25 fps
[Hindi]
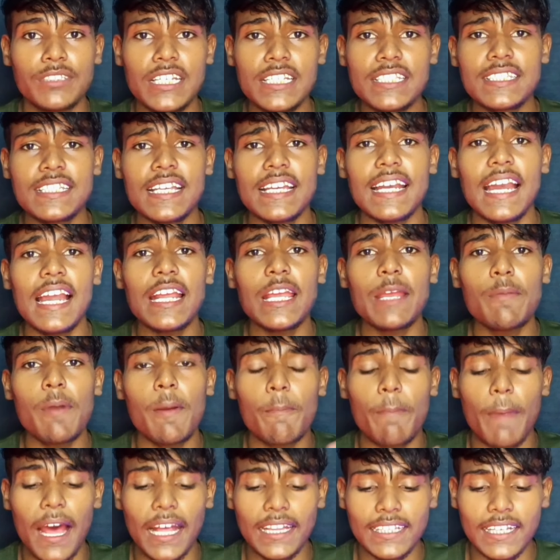जिस चैनल की
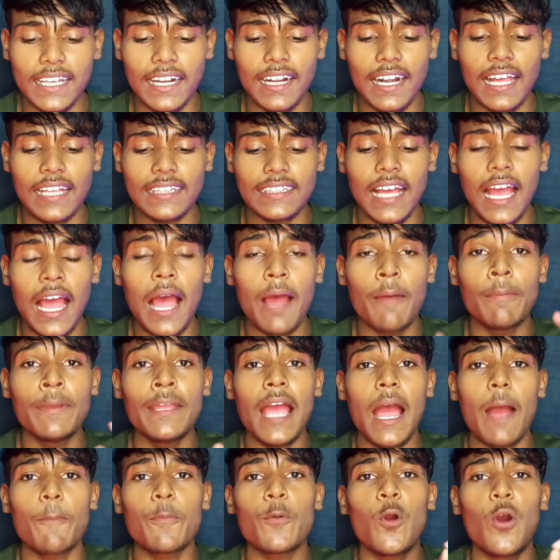मैं बात कर रहा था
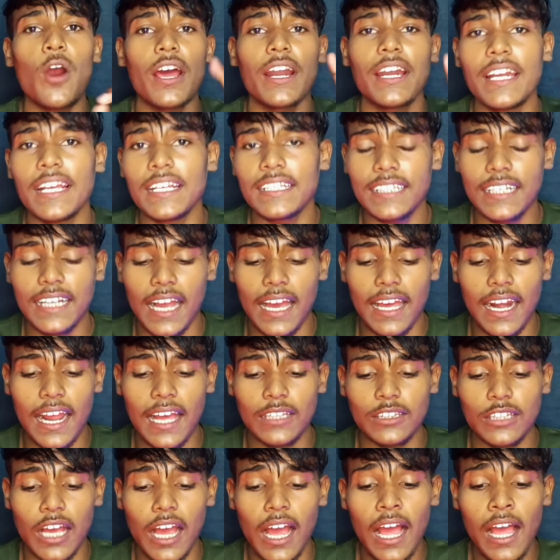अभी आपको अर्निंग दिखा
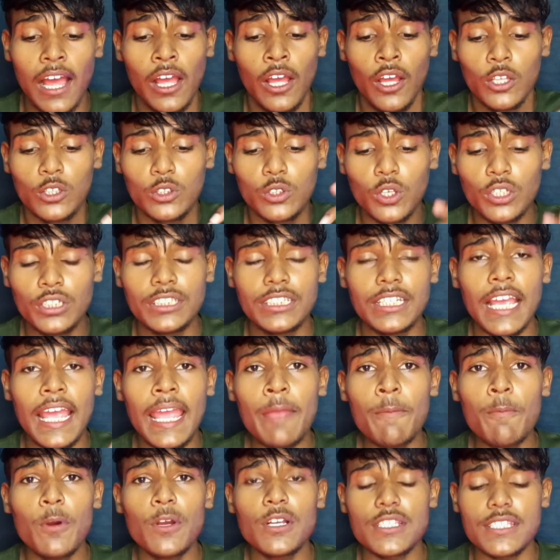रहा था तो
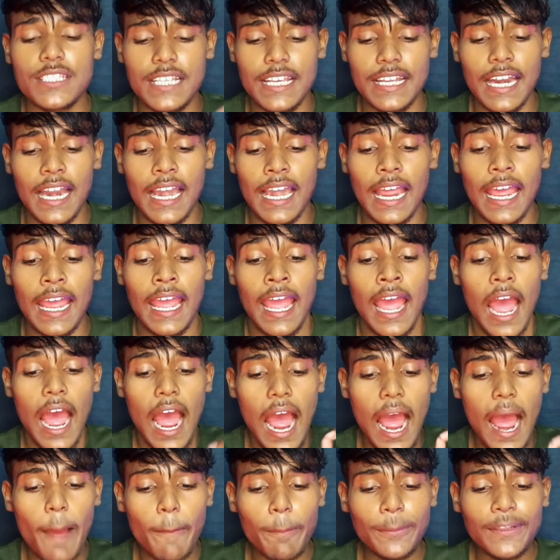यही वो चैनल है
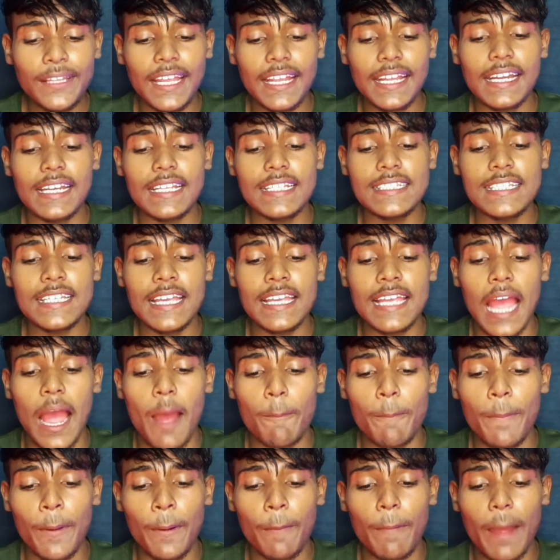आप देख लीजिए
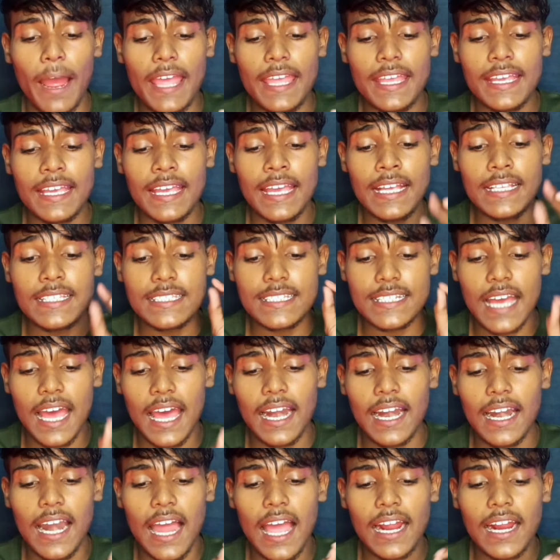यहाँ पर भाई के
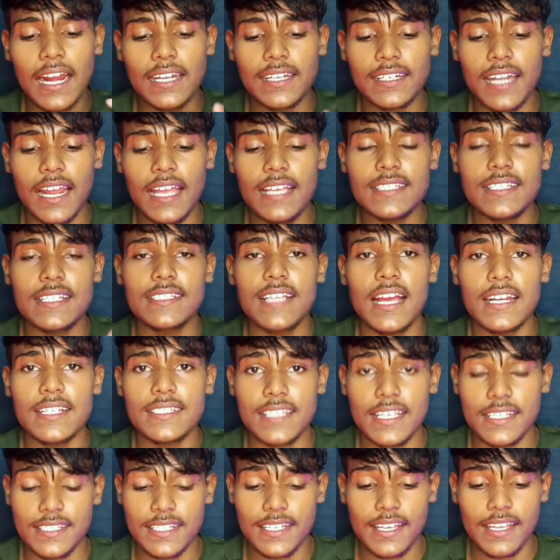चार लाख अट्ठाईस हजार
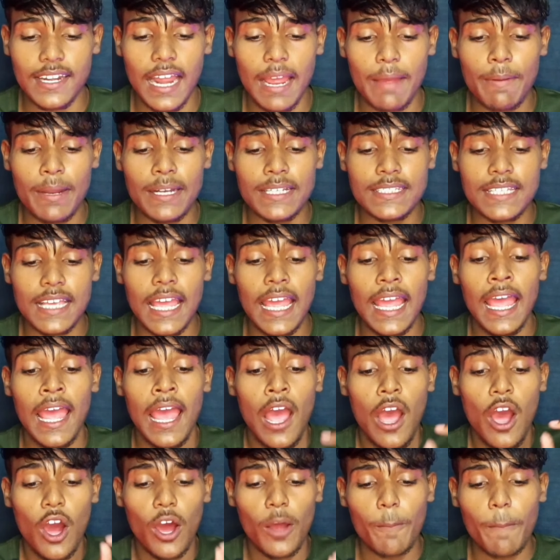सब्सक्राइबर्स है
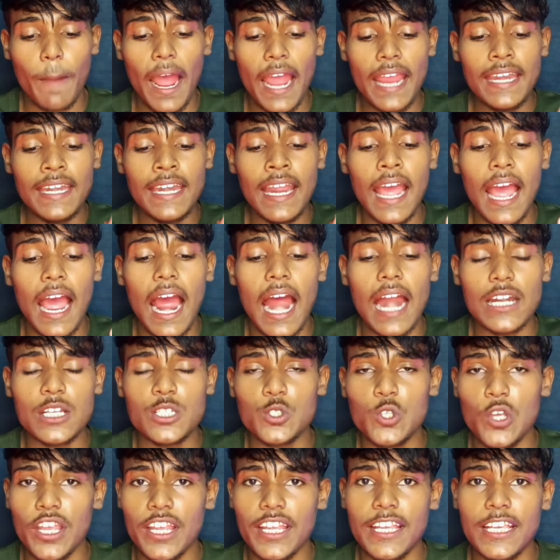और भाई ने
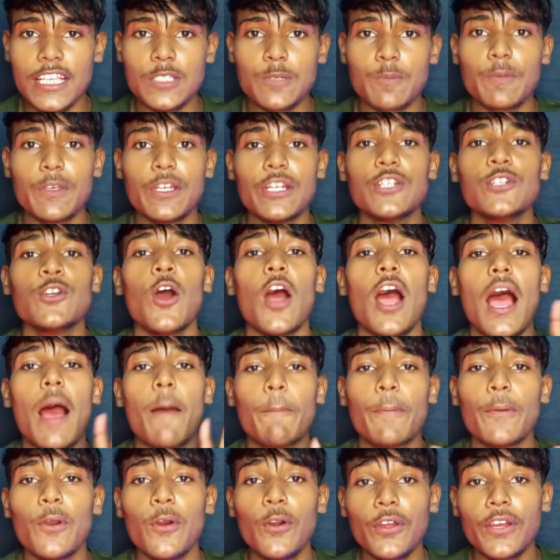आठ वीडियो
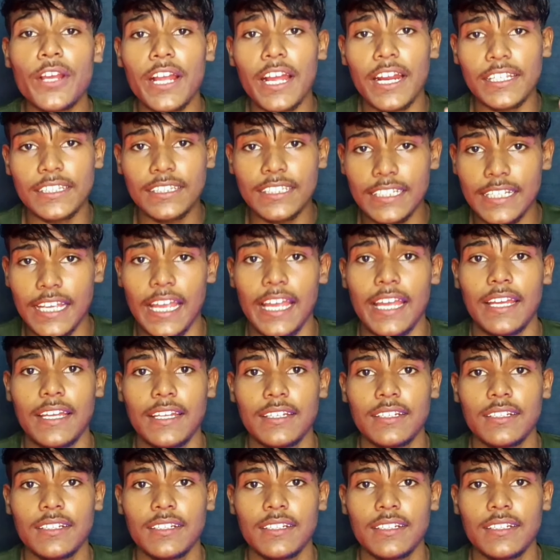अपलोड कर दी है